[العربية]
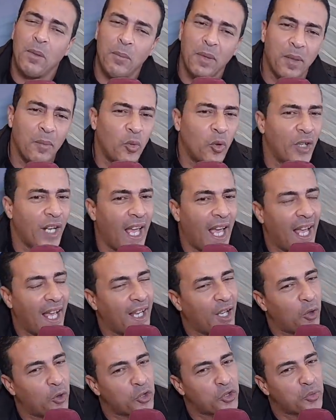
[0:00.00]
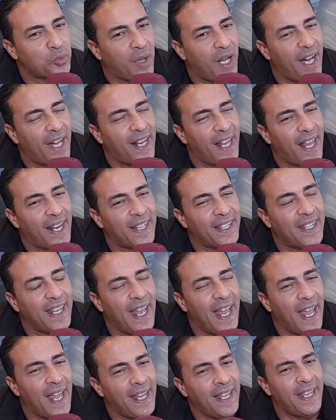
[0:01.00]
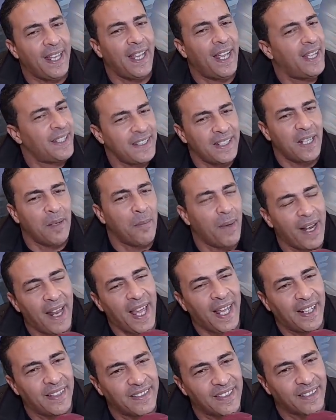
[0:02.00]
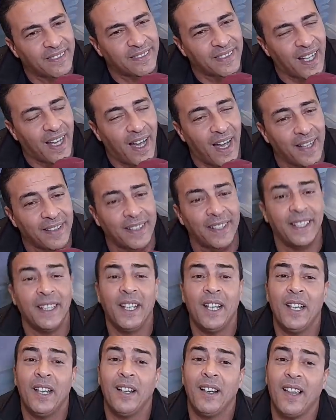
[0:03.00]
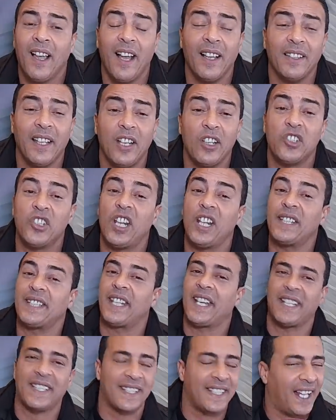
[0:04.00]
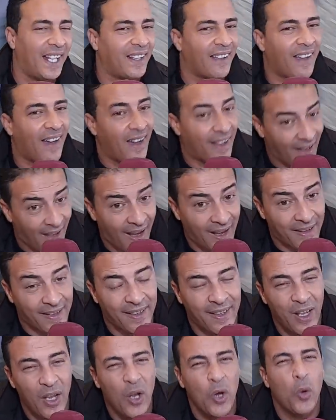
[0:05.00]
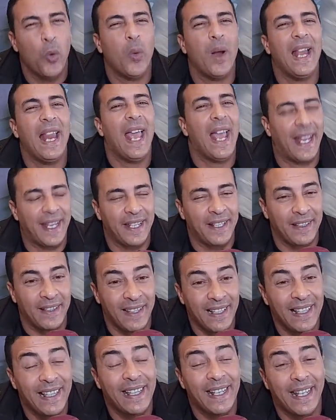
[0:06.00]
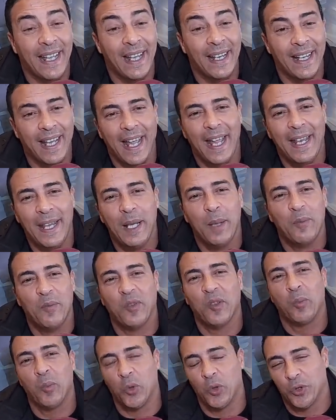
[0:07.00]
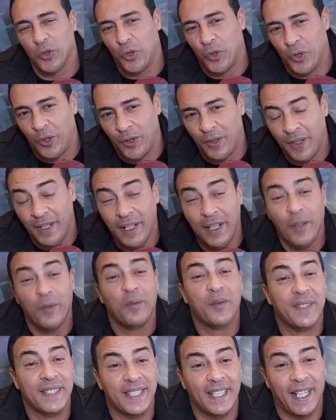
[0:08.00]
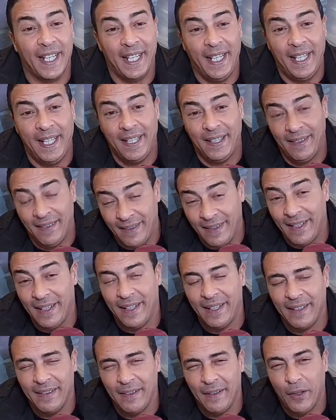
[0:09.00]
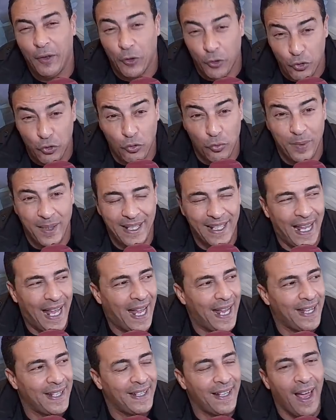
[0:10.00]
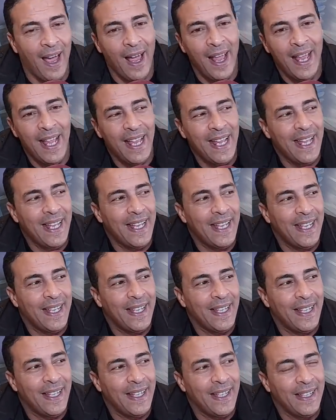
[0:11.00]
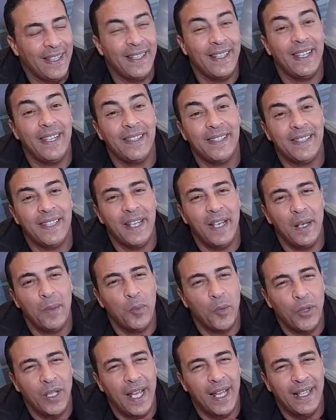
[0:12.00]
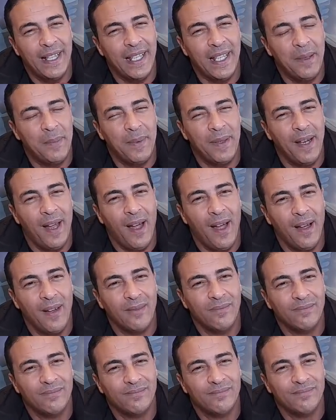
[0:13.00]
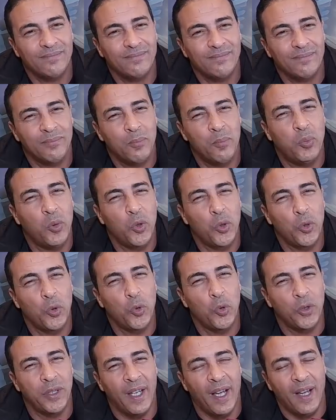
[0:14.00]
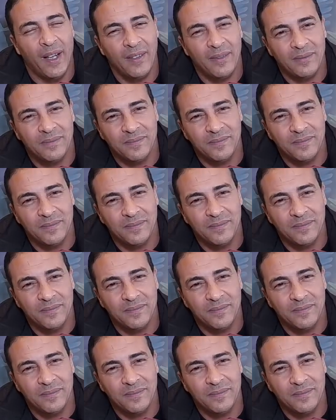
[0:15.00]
من موراها يخرج بقرار نهائي هذه هي المراحل ديال التقاضي القضاء الجليس غيصنع القرار ولكن اللي كان غريب في الموضوع في التصريح اللي خرجوا به العائله كيتكلموا على هذه الابنه بروده